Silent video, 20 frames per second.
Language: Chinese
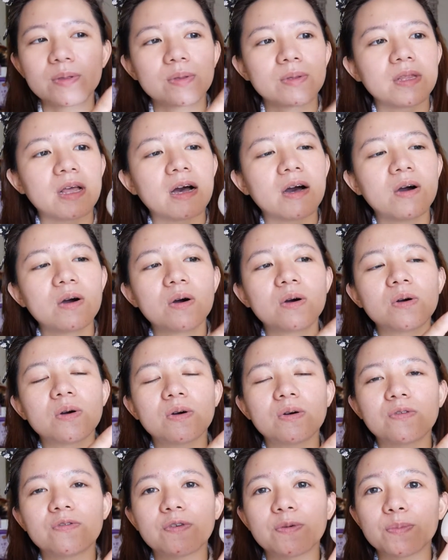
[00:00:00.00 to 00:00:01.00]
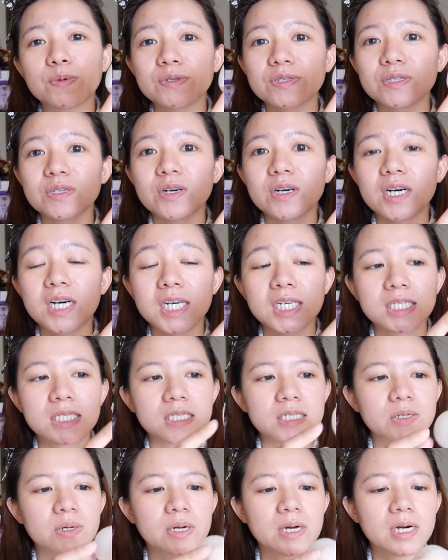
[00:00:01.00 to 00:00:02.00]
然后粉扑是用盒
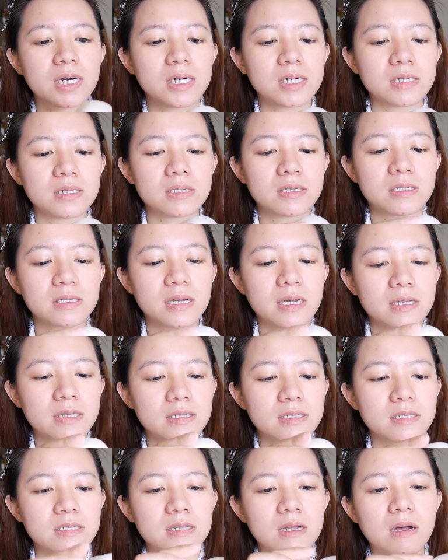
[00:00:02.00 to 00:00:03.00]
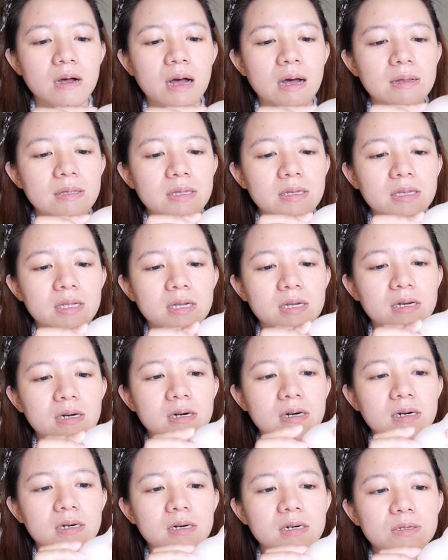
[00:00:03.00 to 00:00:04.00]
子，有个盒子这样子，然后它的那
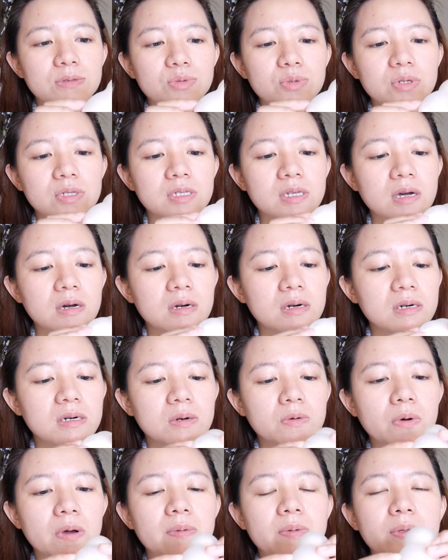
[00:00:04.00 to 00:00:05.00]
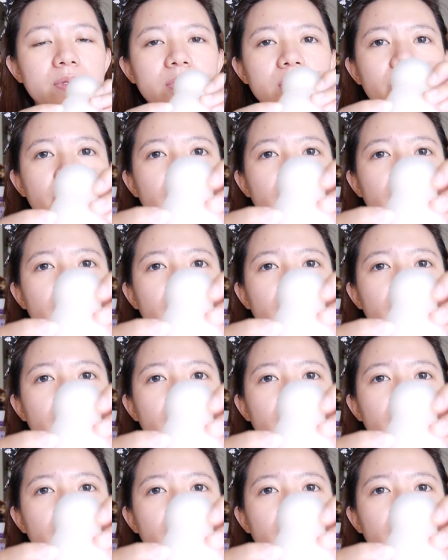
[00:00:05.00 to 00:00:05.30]
个塑胶盒外面这